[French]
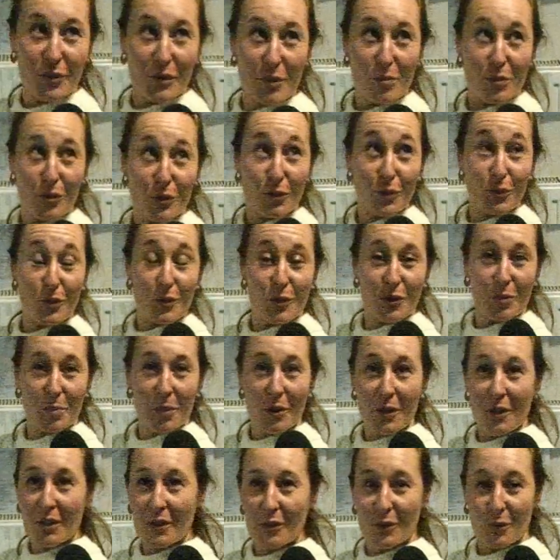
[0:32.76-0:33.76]
fais beaucoup de
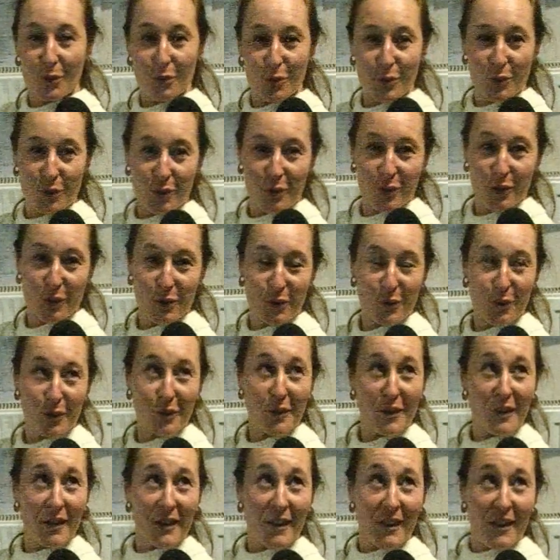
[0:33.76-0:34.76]
sport, donc euh,
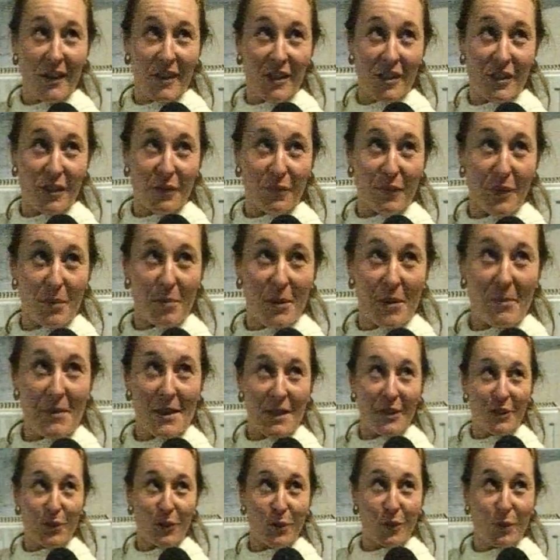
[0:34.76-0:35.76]
j'ai fait pas mal
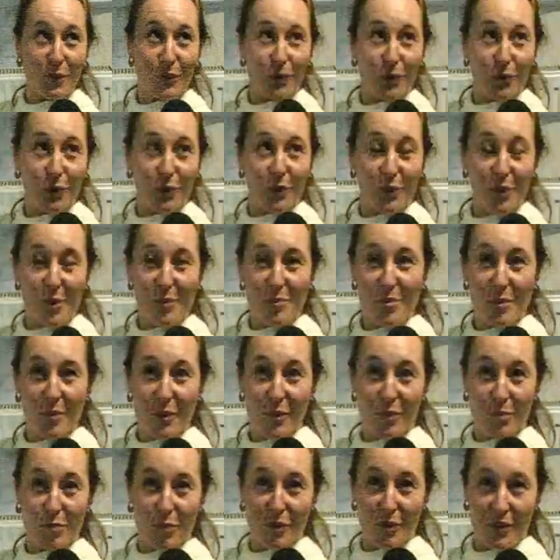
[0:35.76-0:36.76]
de, clubs euh,
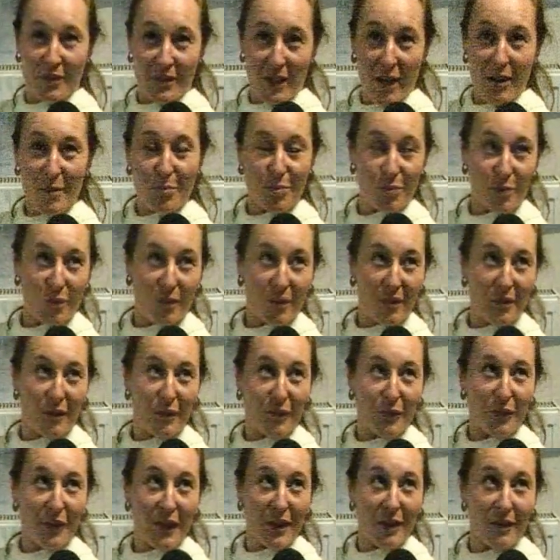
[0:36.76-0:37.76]
pour ça, pour euh,
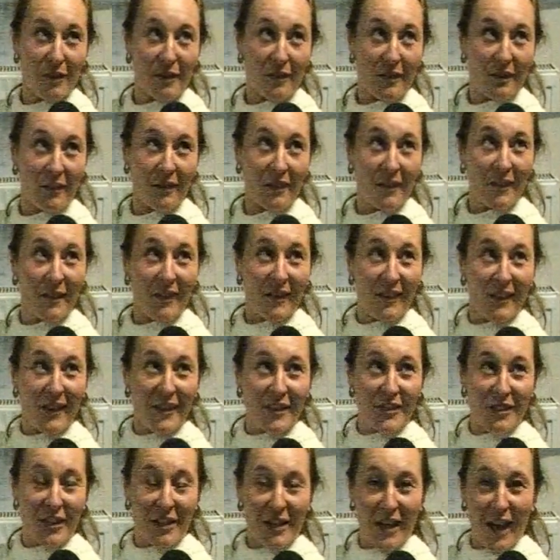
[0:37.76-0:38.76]
faire,
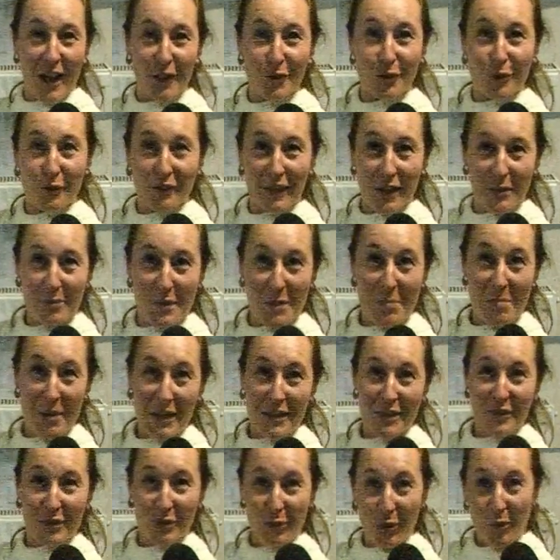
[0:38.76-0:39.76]
J'ai j'allais dire, assouvir mes
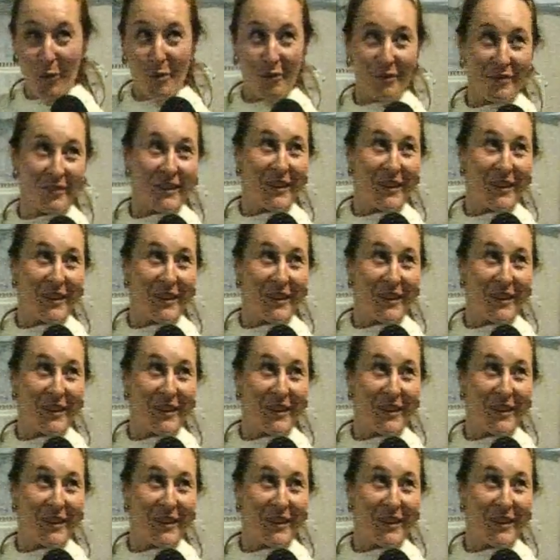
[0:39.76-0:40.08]
passions.